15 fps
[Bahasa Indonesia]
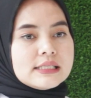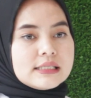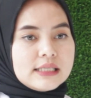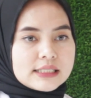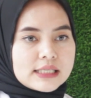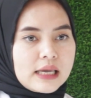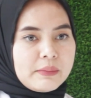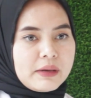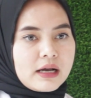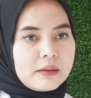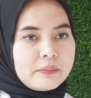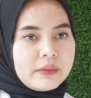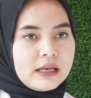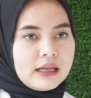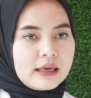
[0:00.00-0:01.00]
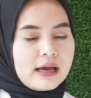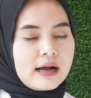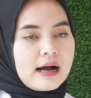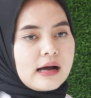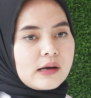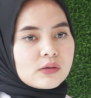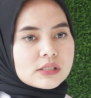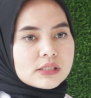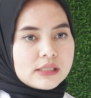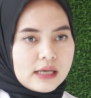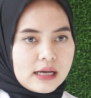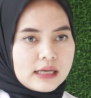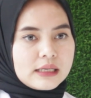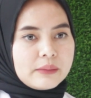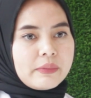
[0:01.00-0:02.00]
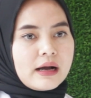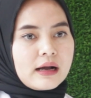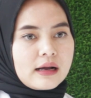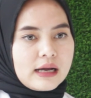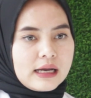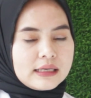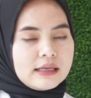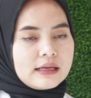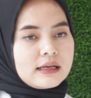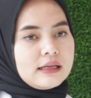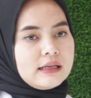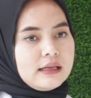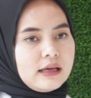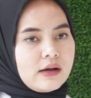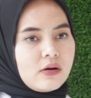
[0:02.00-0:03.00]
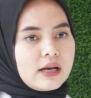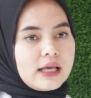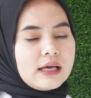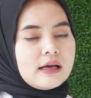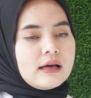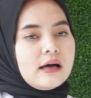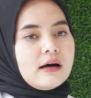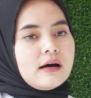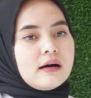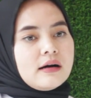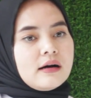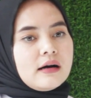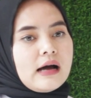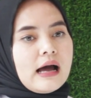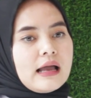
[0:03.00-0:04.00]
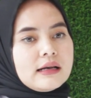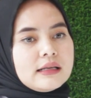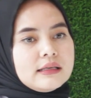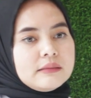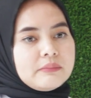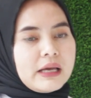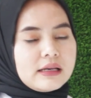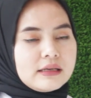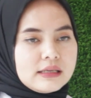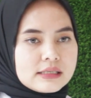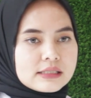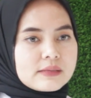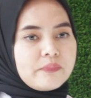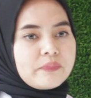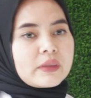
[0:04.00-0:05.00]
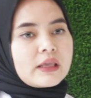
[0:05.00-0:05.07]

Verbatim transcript: jenis chemical peeling yang harusnya dipakai di klinik oleh uh, ahli medis